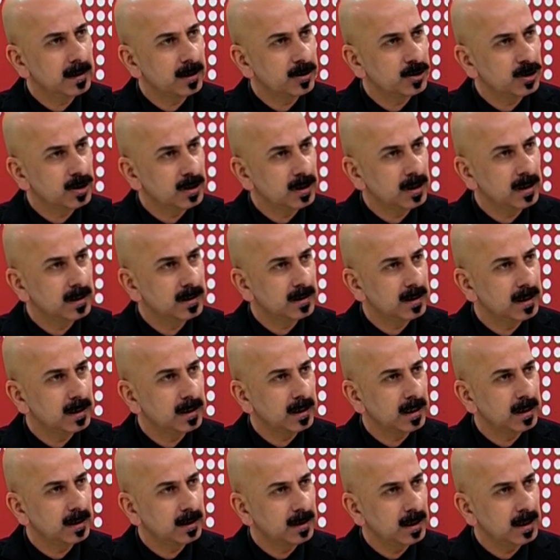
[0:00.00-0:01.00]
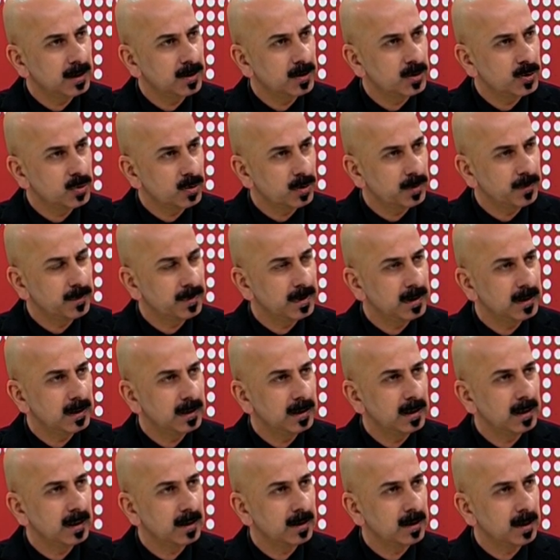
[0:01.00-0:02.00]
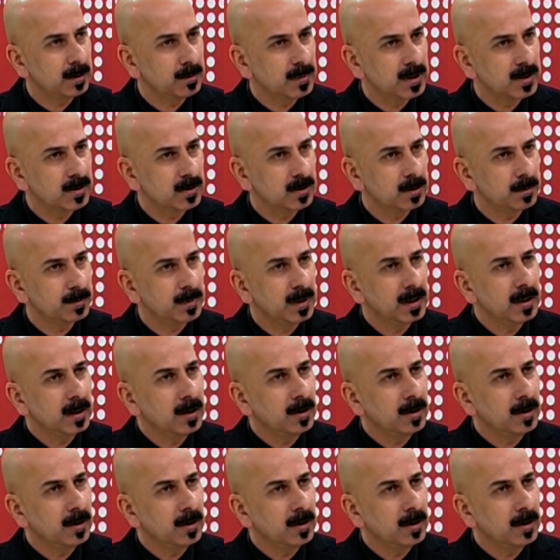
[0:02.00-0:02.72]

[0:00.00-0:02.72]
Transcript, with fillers: ترشيح السيد عدنان الزرفي لهذا المنصب